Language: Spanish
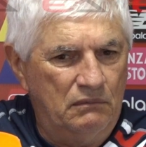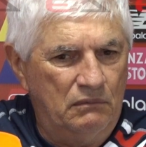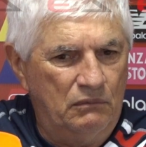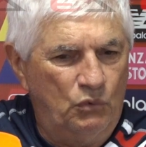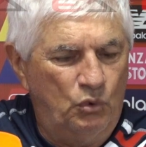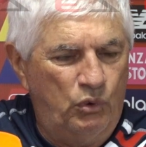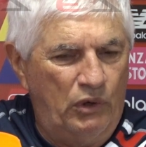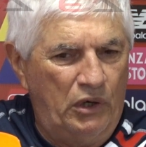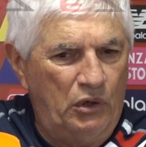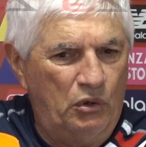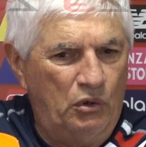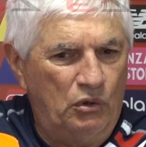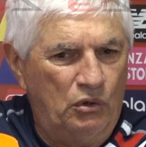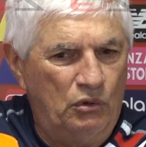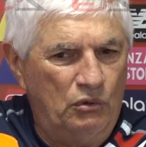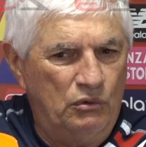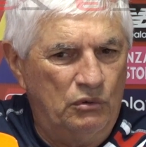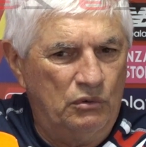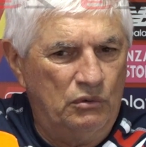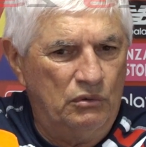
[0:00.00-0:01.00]
un juego
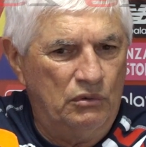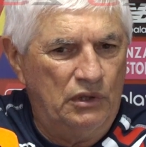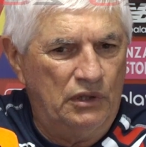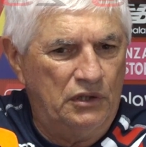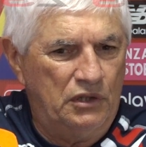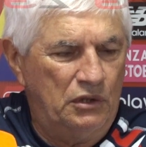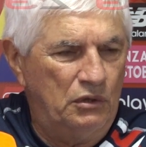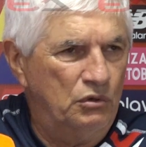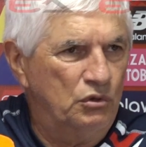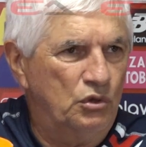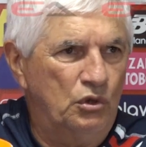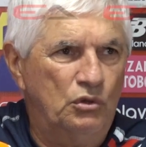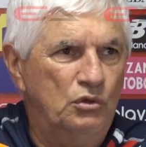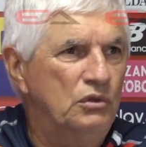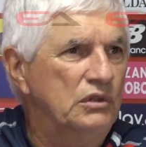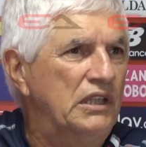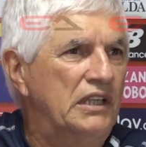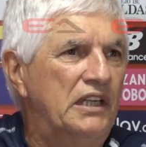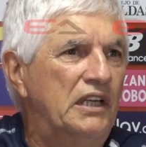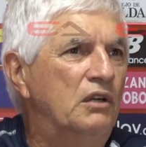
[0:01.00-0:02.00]
con, entre
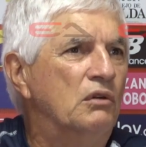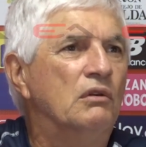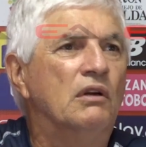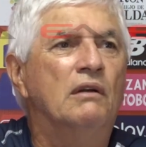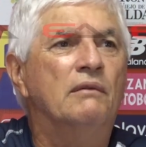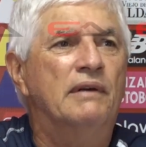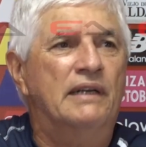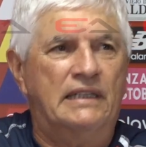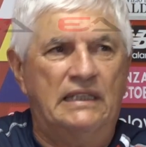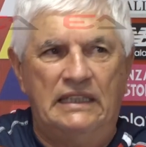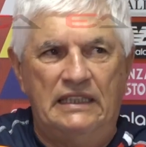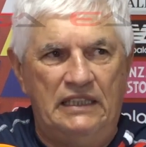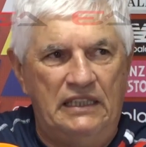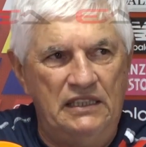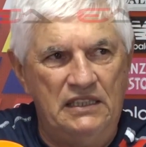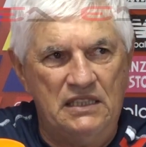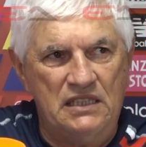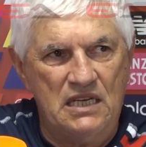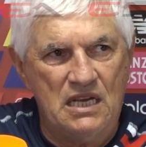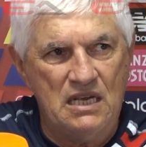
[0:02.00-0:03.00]
nosotros aquí con el
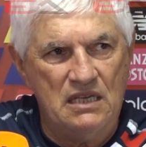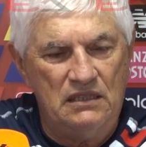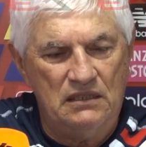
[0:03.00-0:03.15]
Barranquilla,